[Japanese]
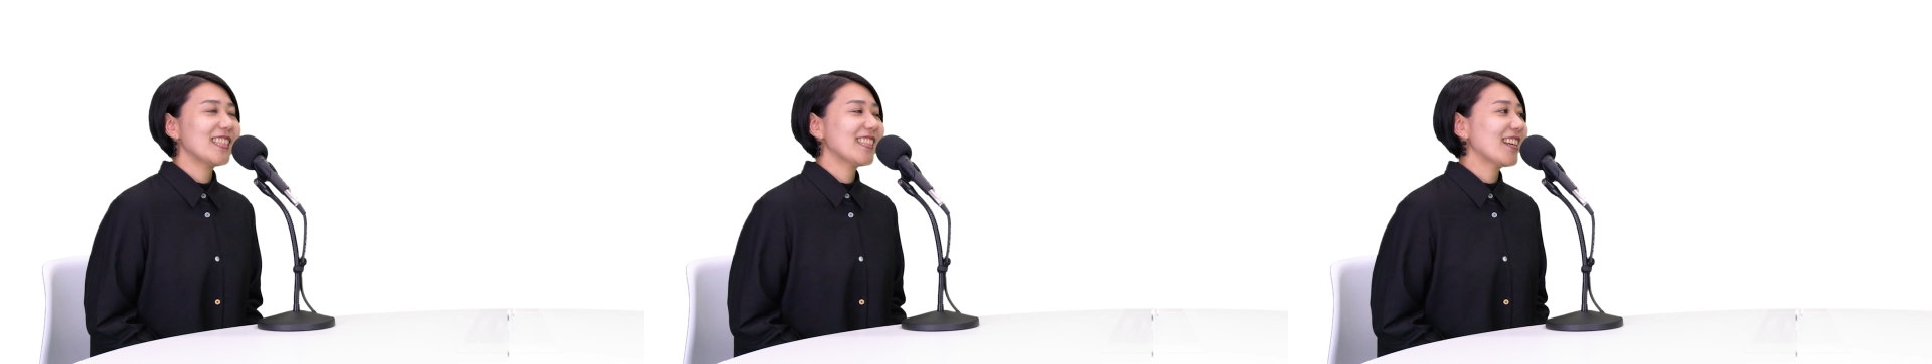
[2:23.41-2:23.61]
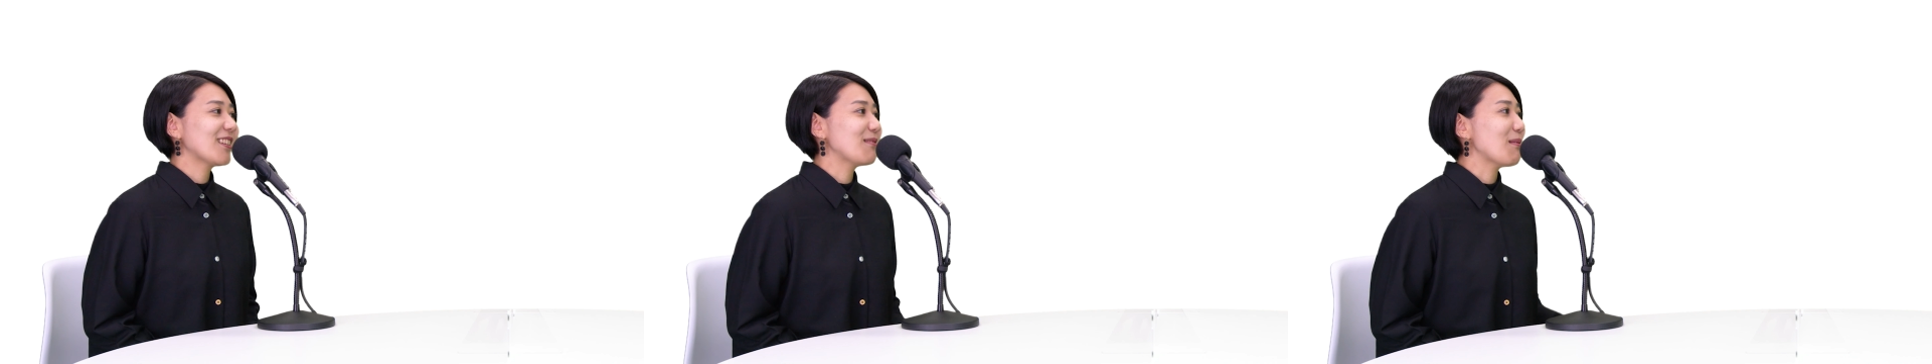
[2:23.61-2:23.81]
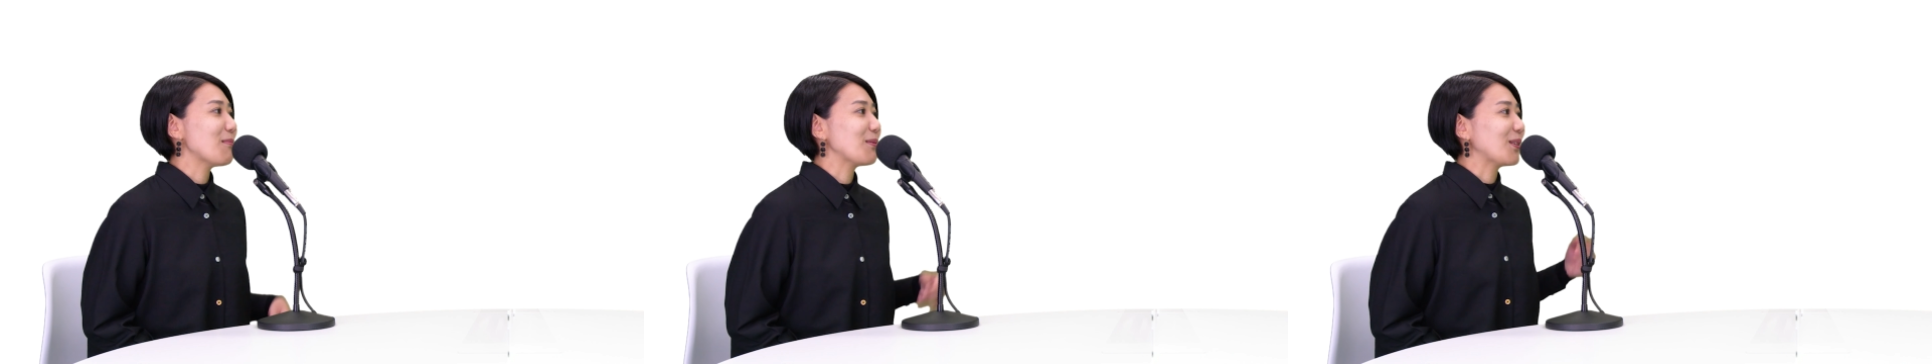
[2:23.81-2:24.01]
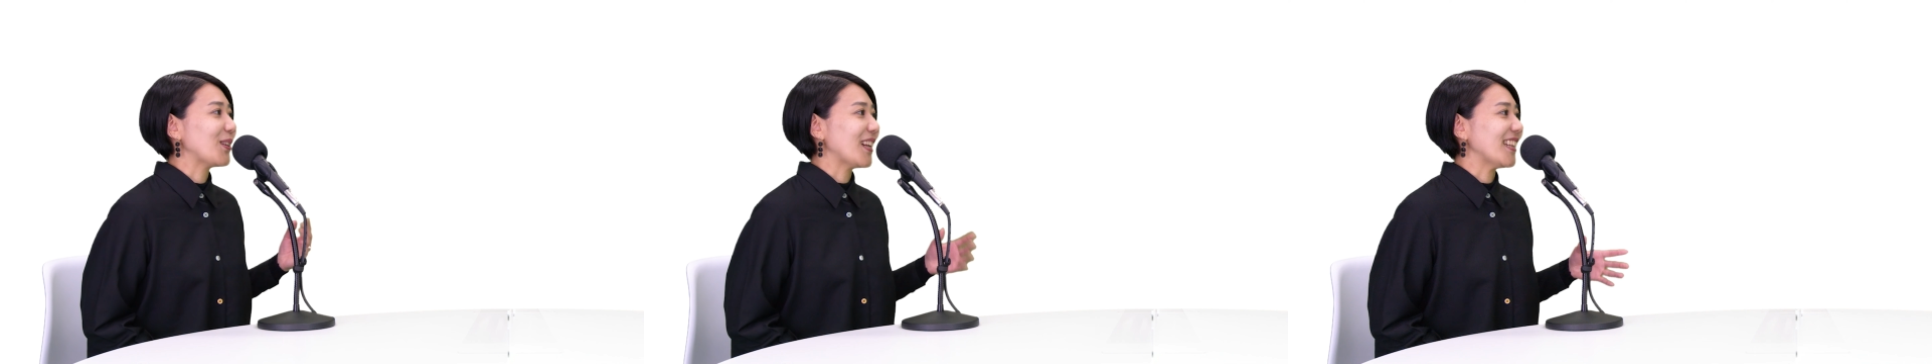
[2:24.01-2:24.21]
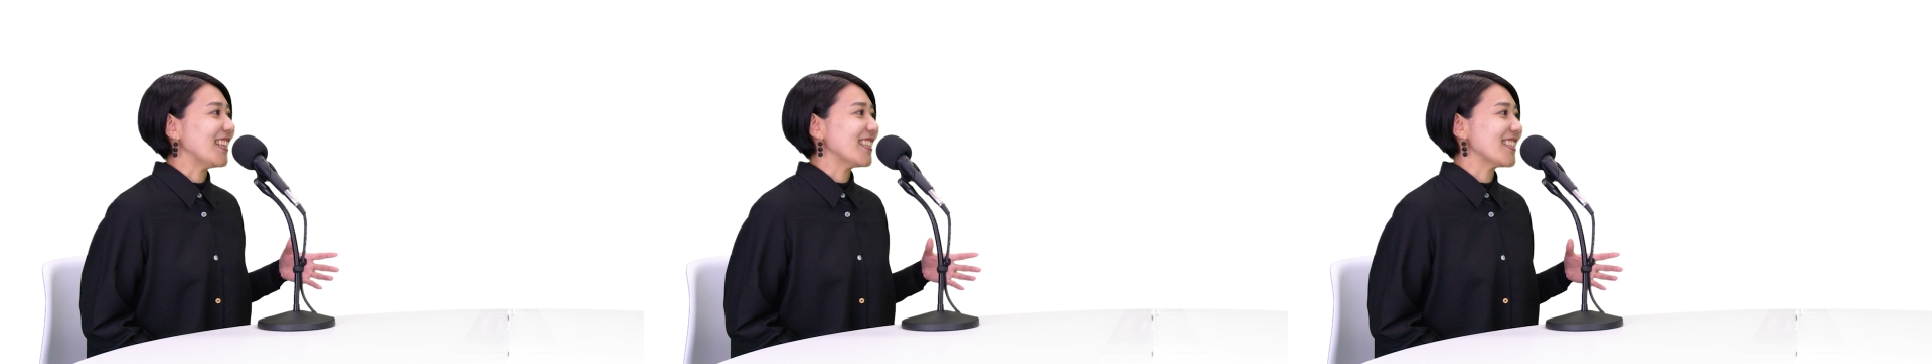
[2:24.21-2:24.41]
身が熊本
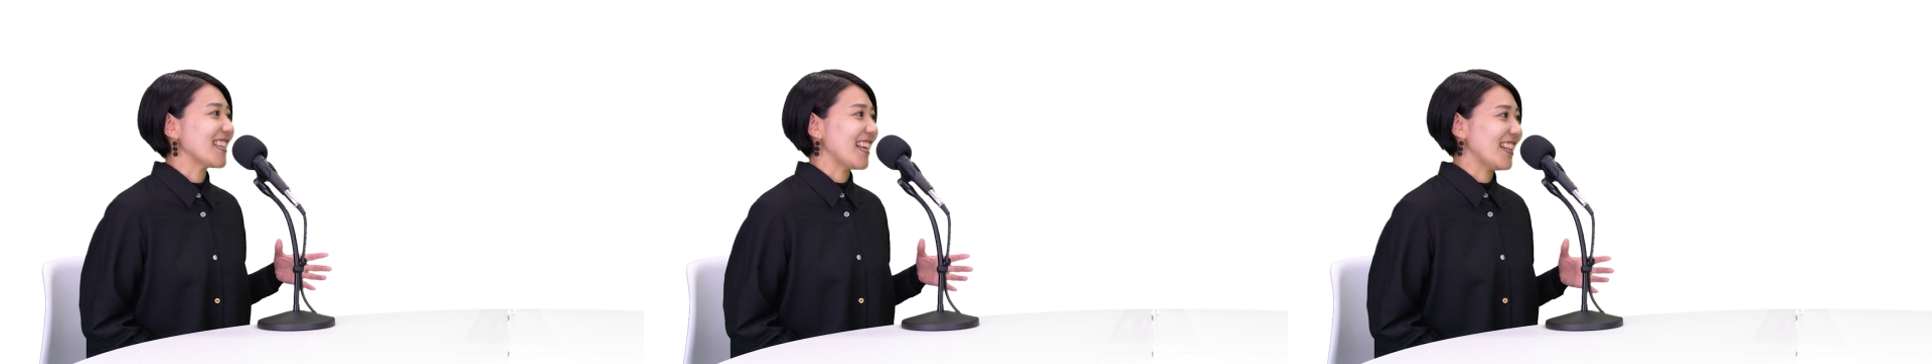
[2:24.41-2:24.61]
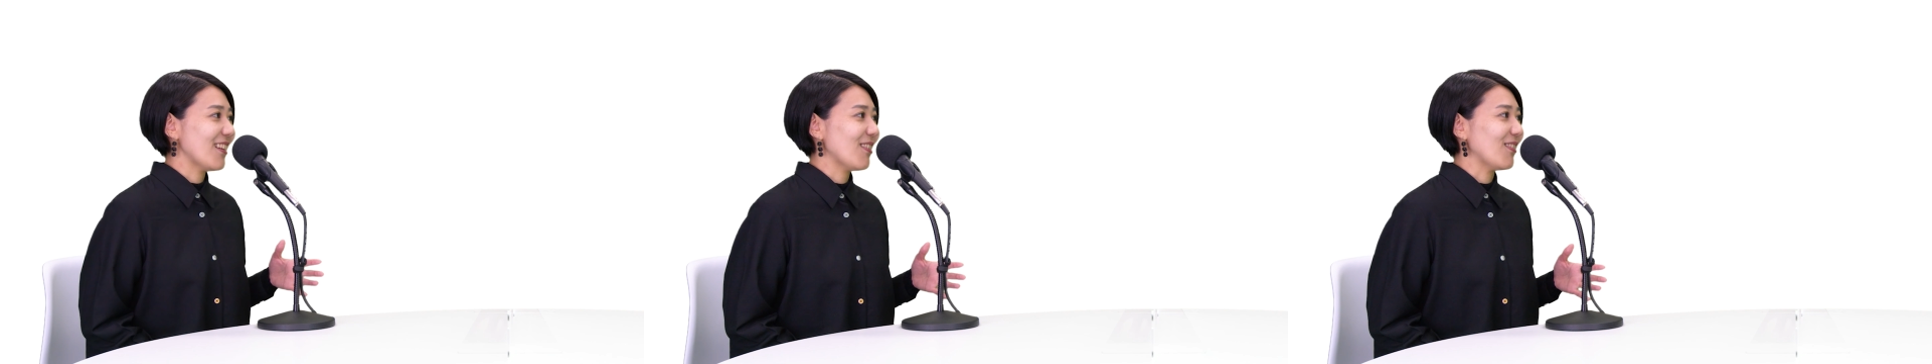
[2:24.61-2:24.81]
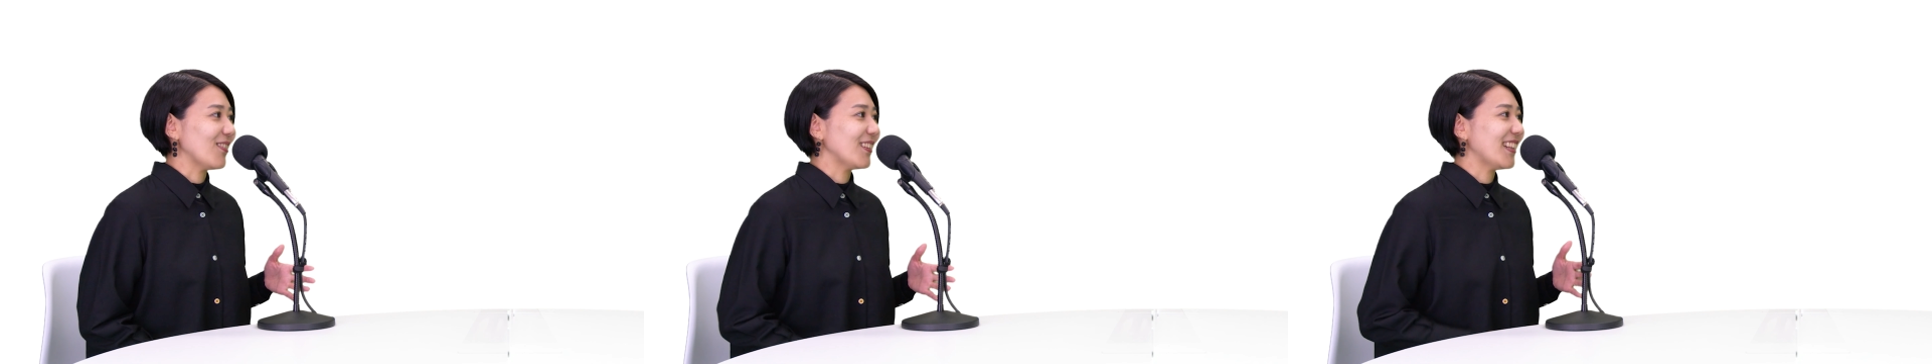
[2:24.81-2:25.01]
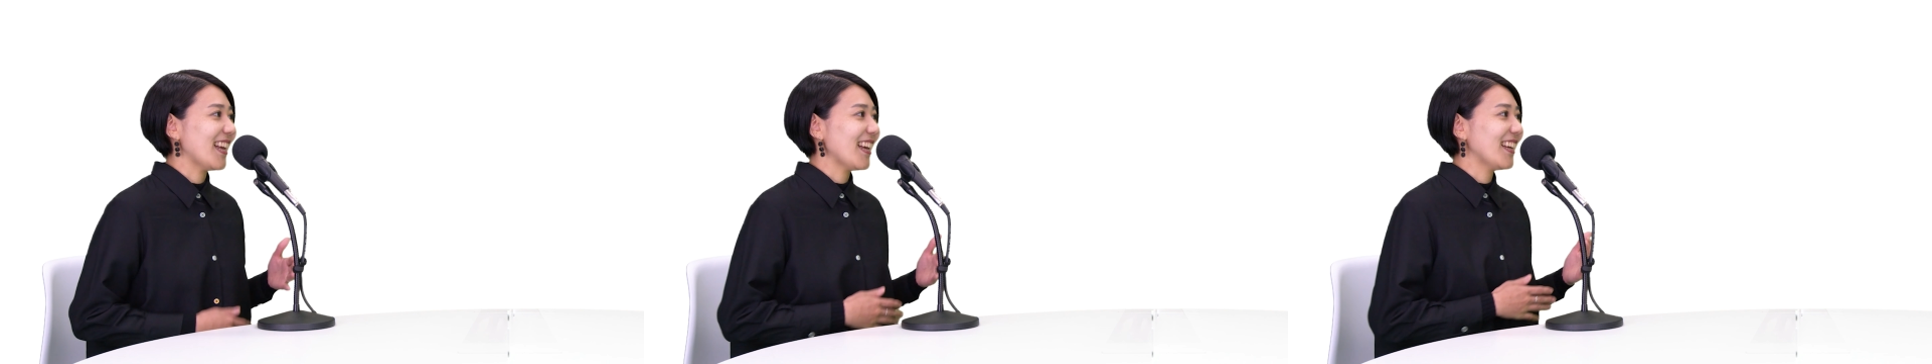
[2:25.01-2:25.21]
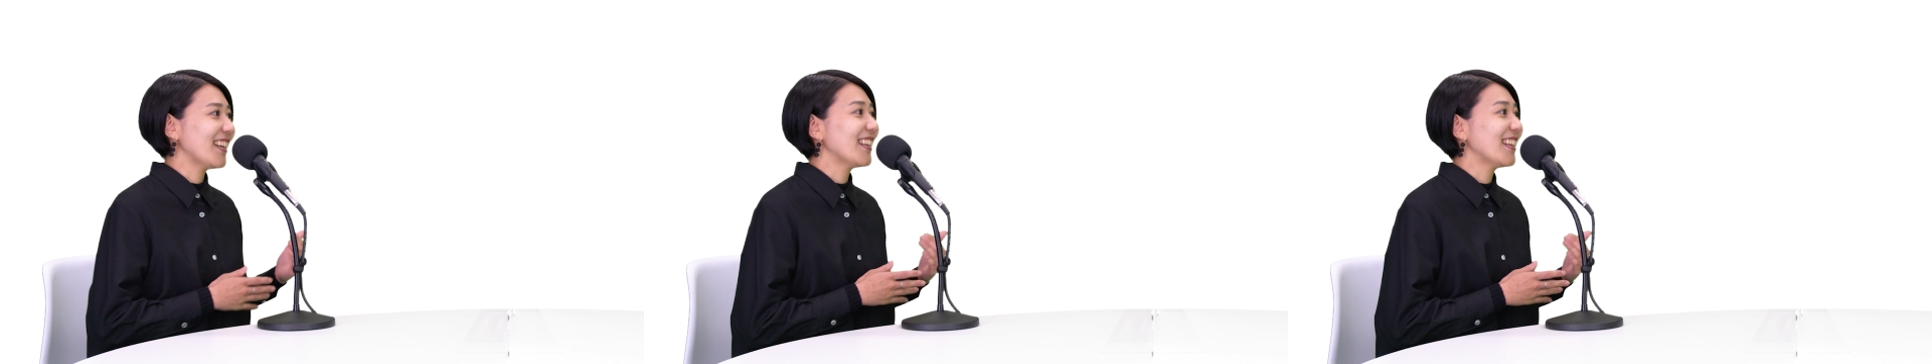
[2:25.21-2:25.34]
なんですけど熊